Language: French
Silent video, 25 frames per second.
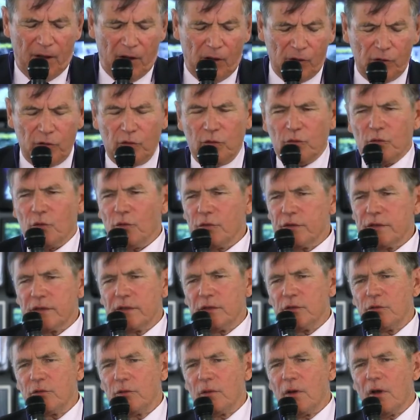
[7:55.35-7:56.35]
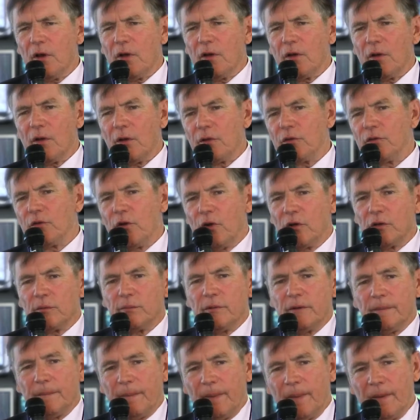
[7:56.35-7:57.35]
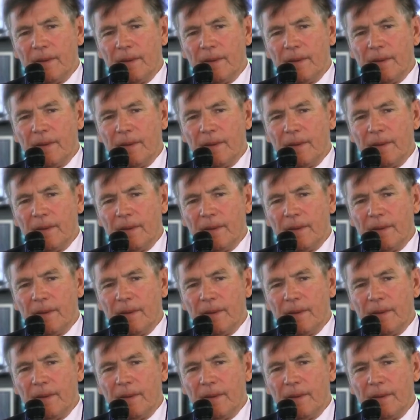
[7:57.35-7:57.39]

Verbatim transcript: en constituant un dogme